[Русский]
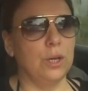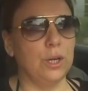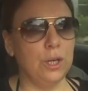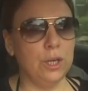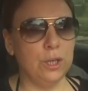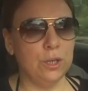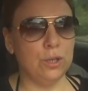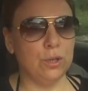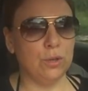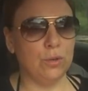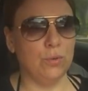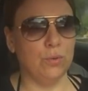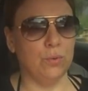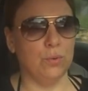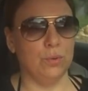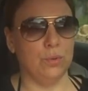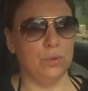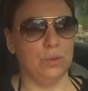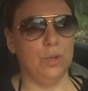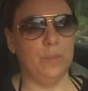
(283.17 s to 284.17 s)

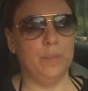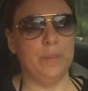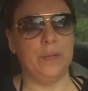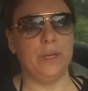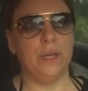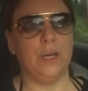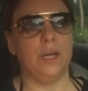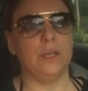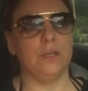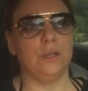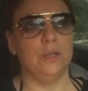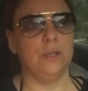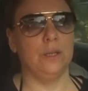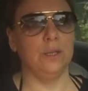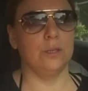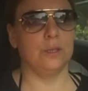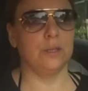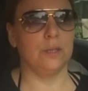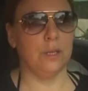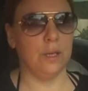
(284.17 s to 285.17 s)
критику,
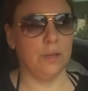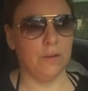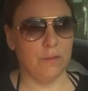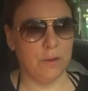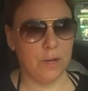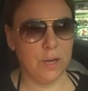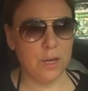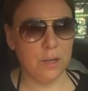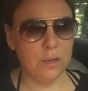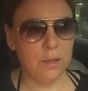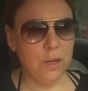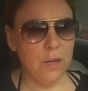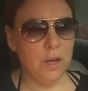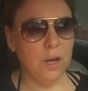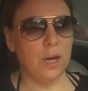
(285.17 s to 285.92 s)
неприятные слова,